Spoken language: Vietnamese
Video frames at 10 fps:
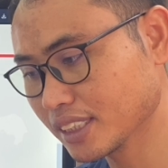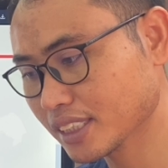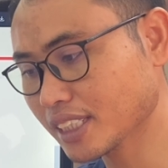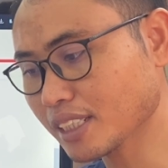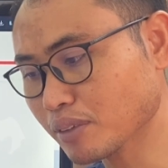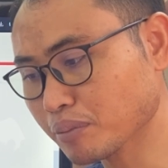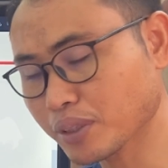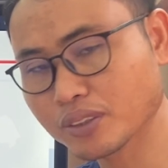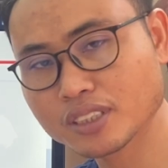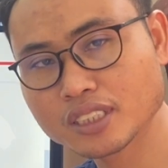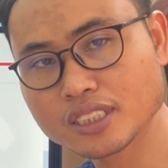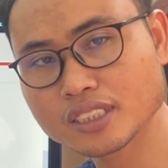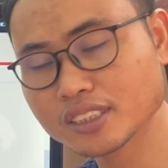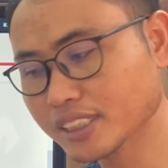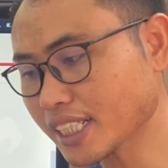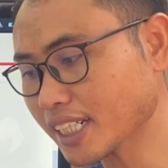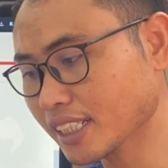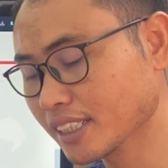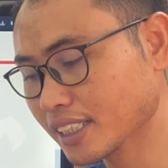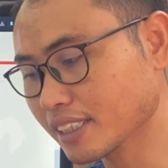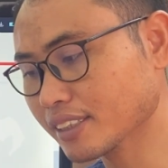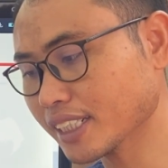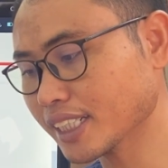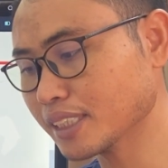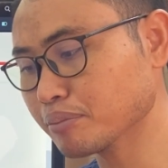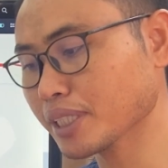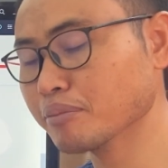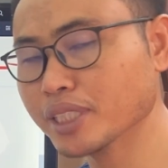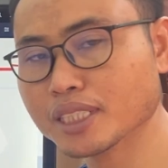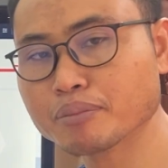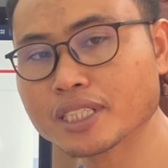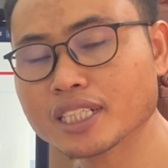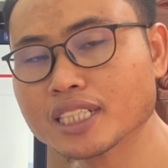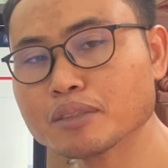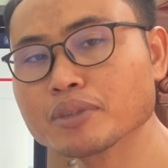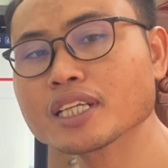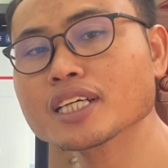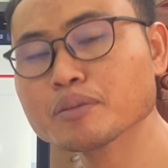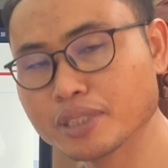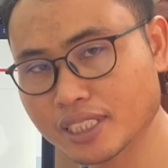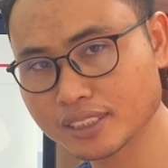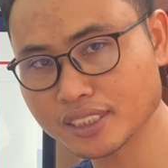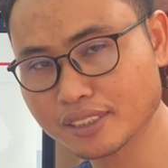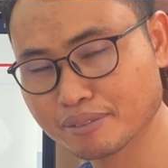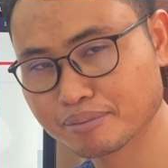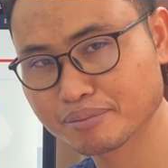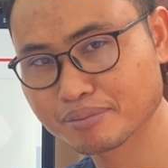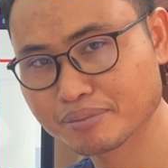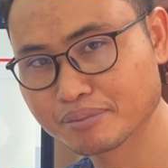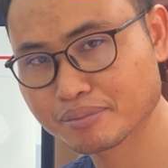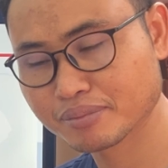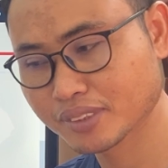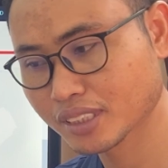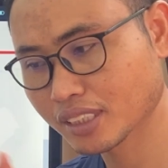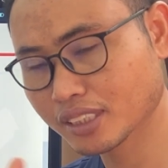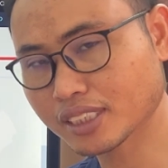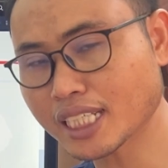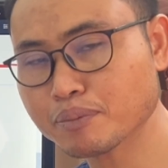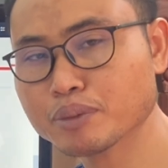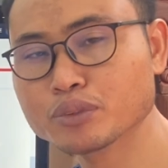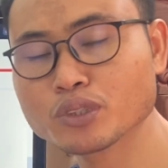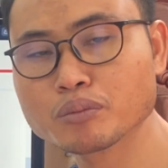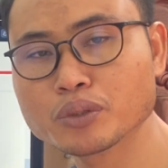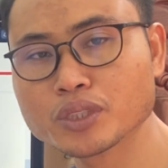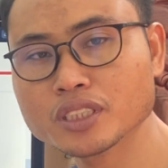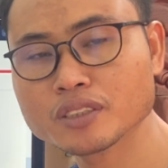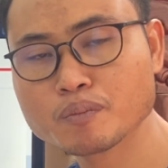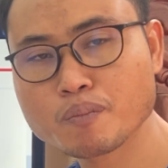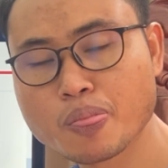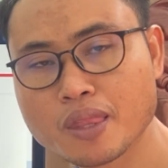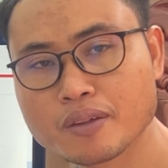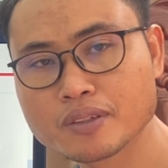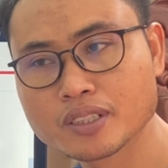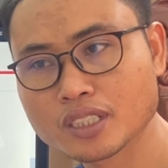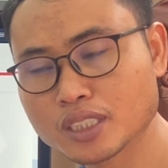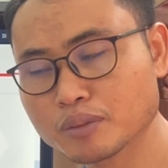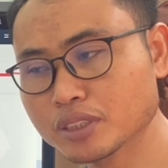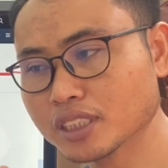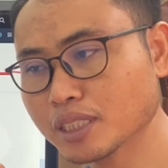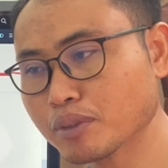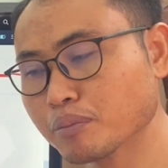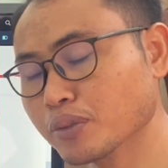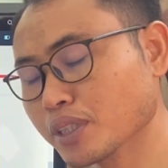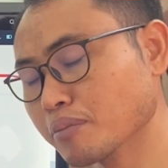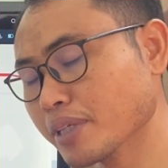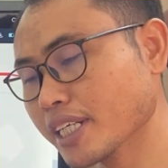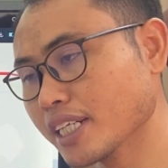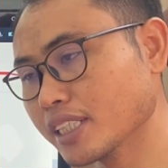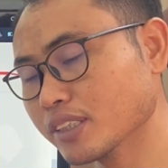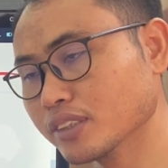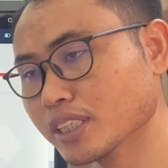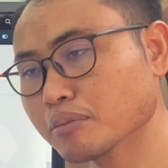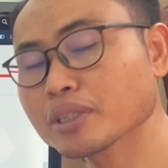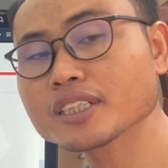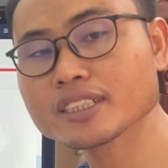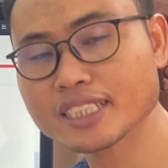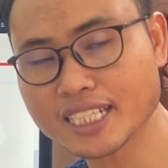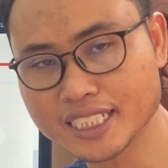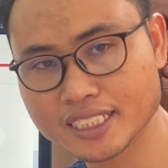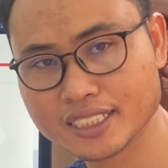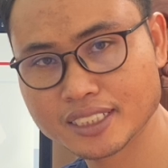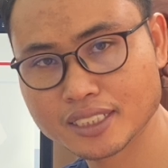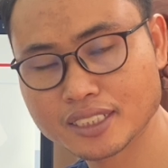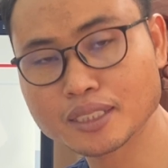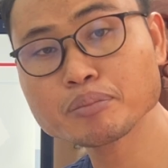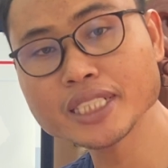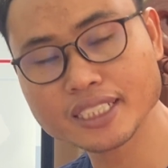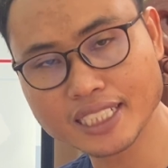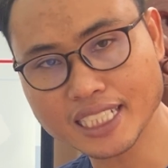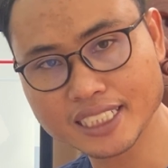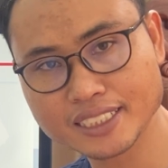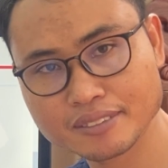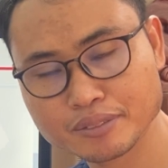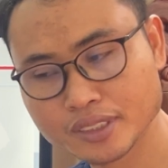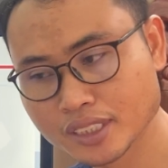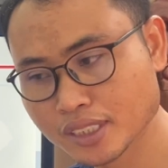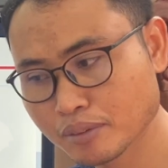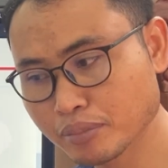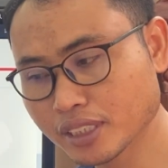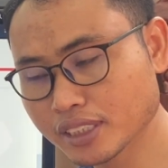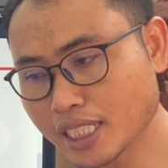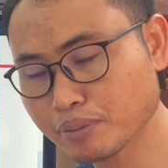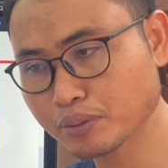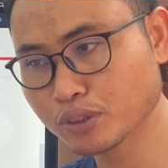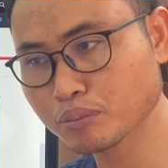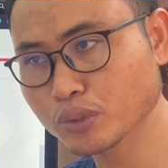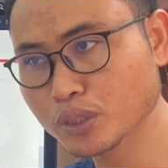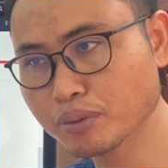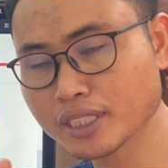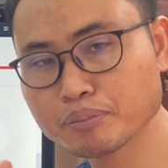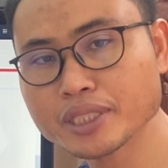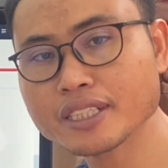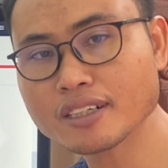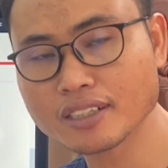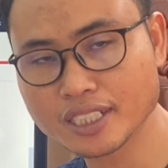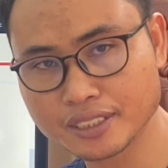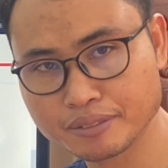năng bằng bầu rương tràn nơi thái men miên tập bản năng ấy miên lơ vì năng tiệt sai phim duyên mối chấm chưa tha bằng bầu không ai chơi chặt mưa rương thải rương phịa thải miên sai phim duyên mối nó phải lật pi đó này